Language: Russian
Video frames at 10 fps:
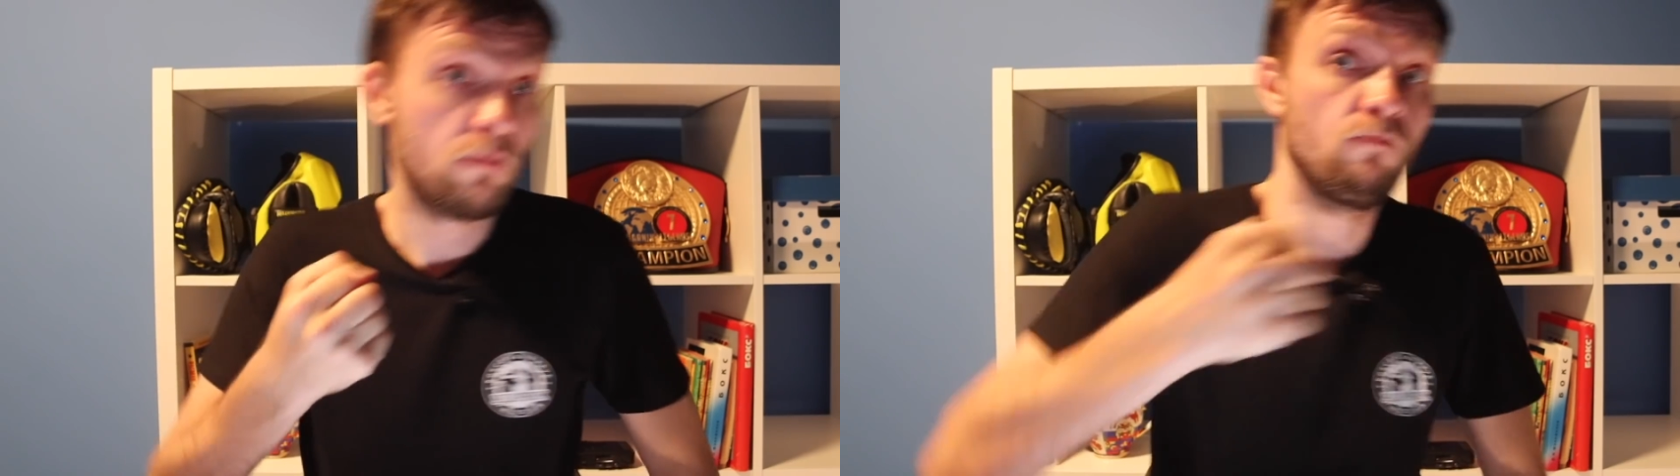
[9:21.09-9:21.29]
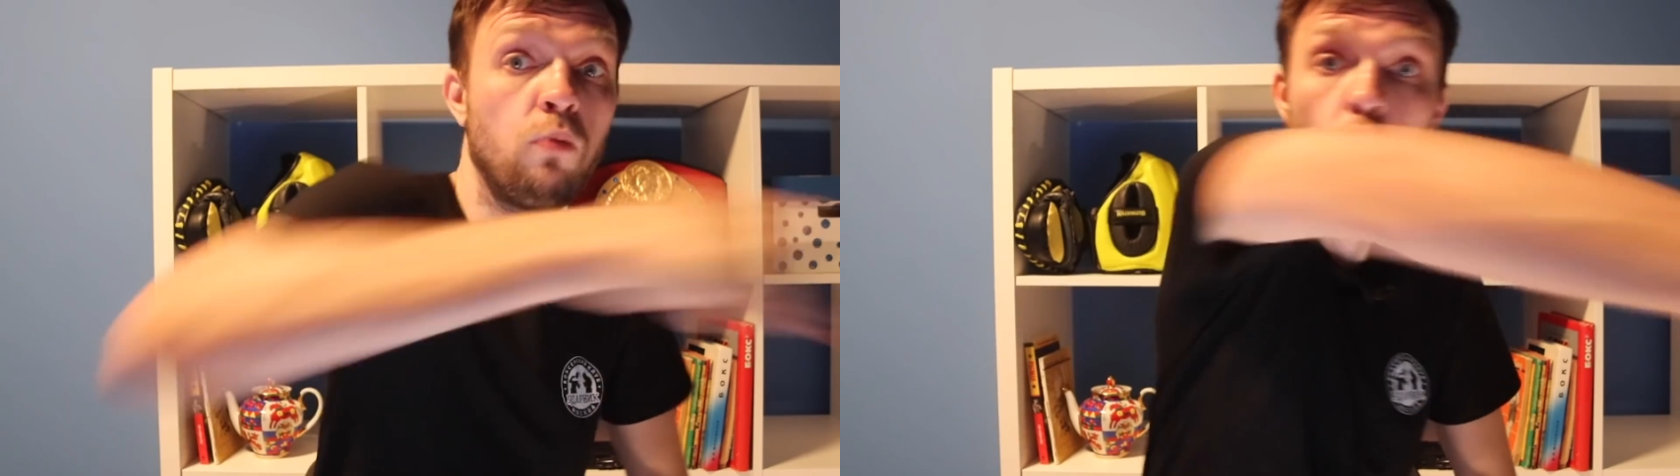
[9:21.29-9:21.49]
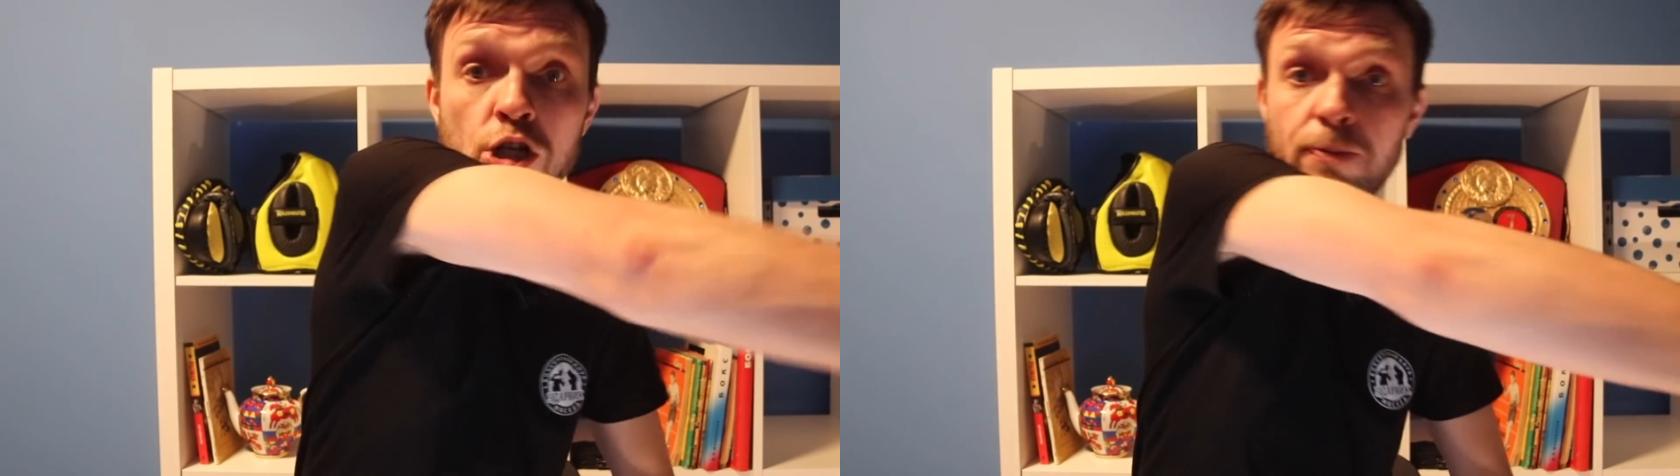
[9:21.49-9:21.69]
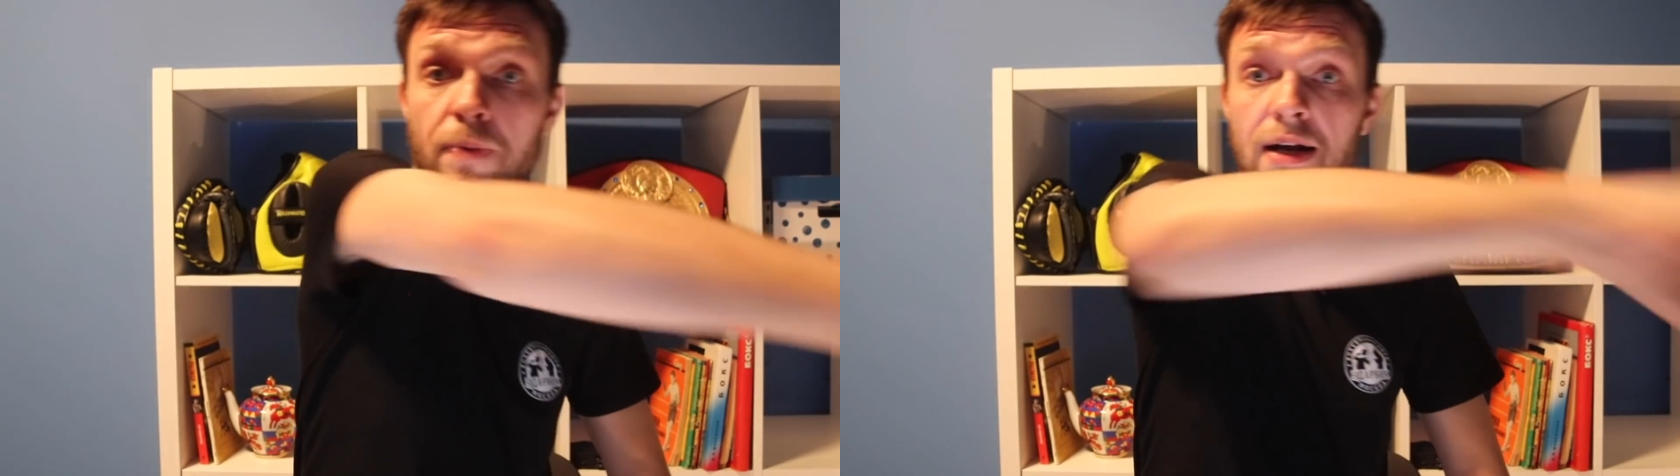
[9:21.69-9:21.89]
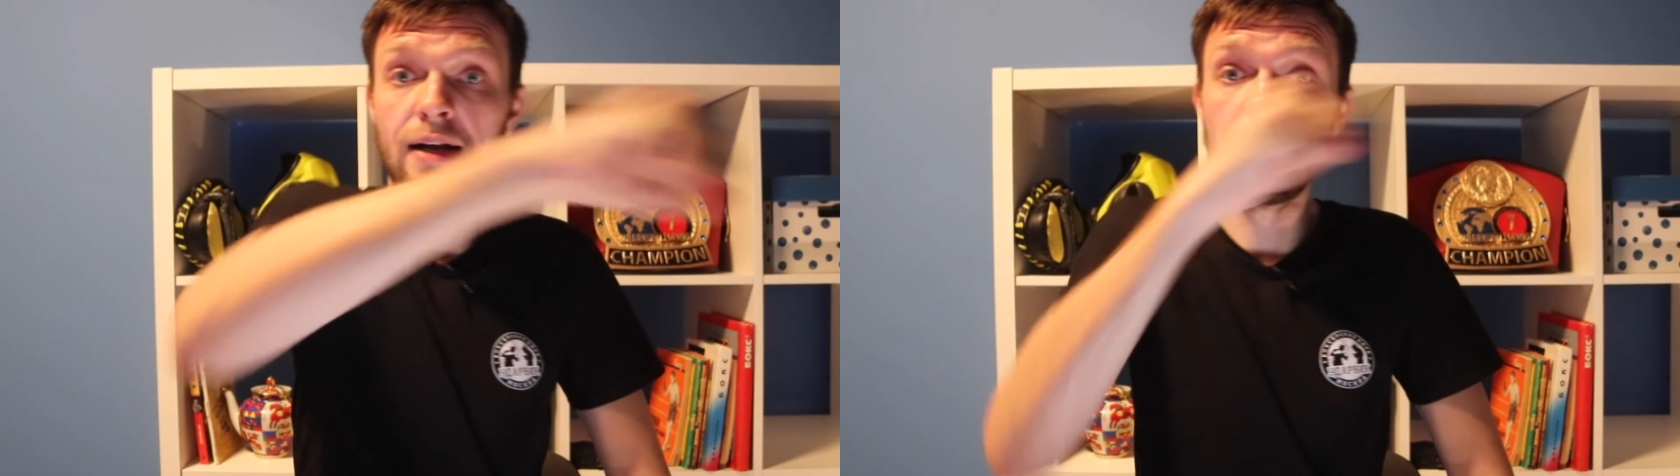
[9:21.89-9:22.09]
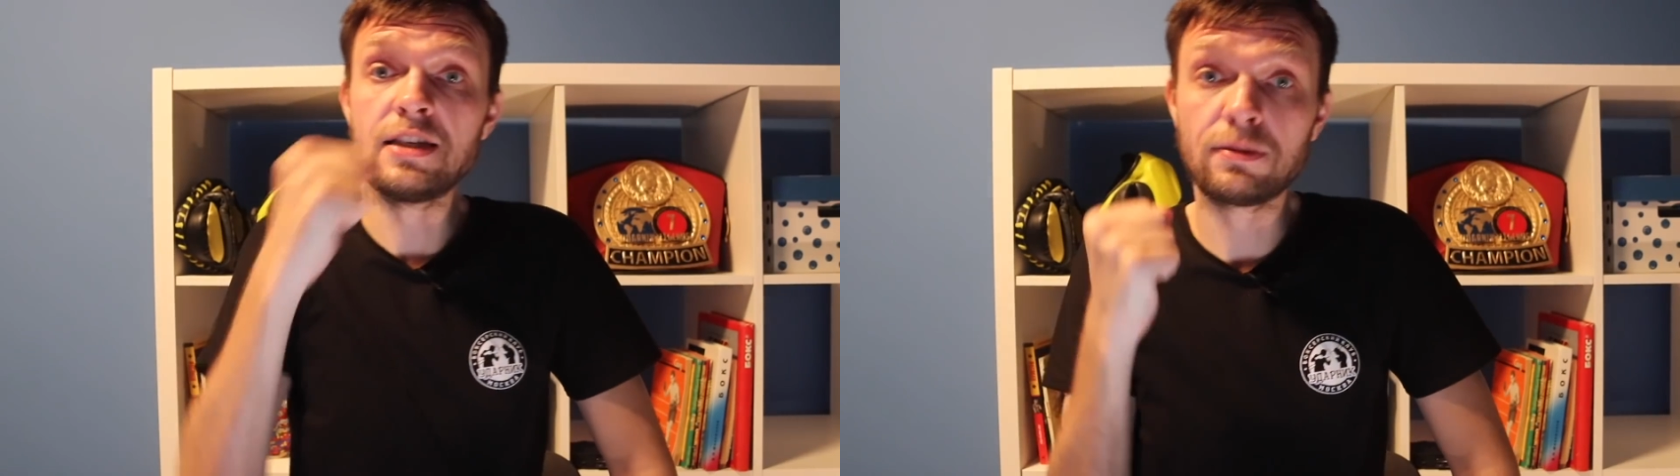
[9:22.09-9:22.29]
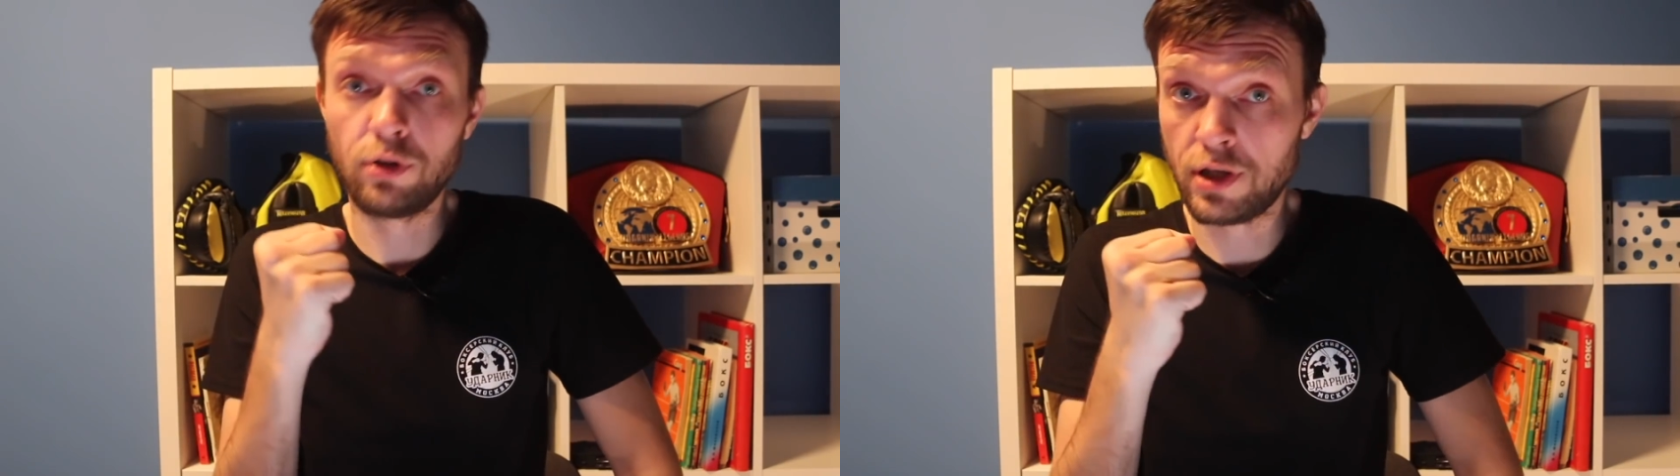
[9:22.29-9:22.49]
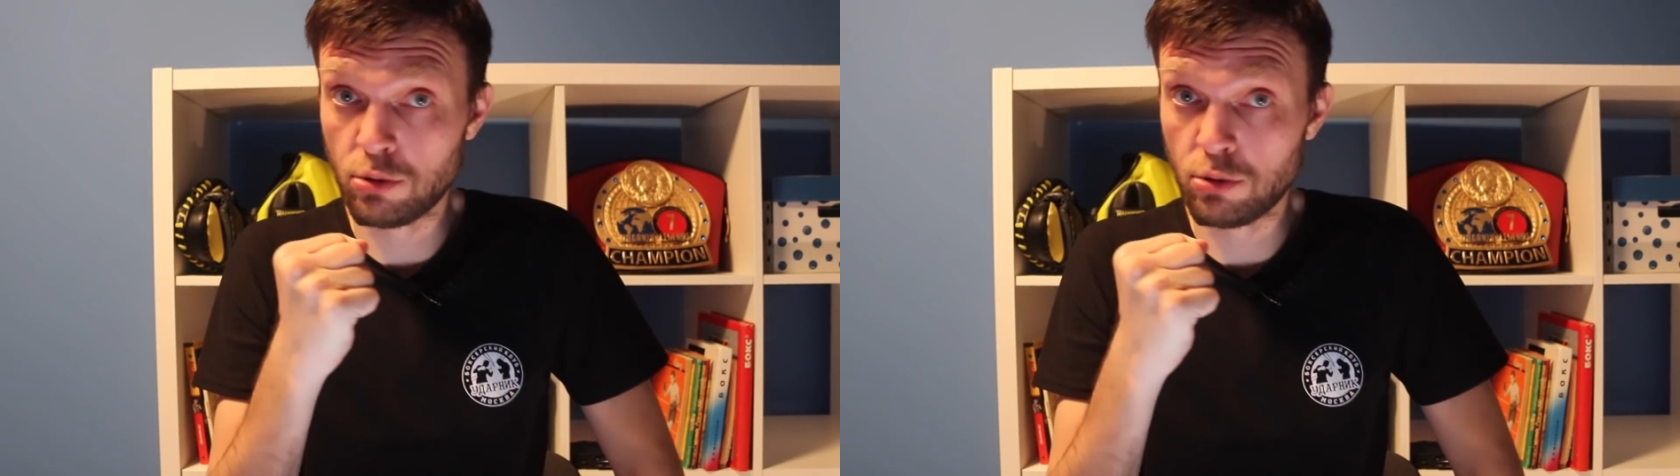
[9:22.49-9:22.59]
может проходить сквозь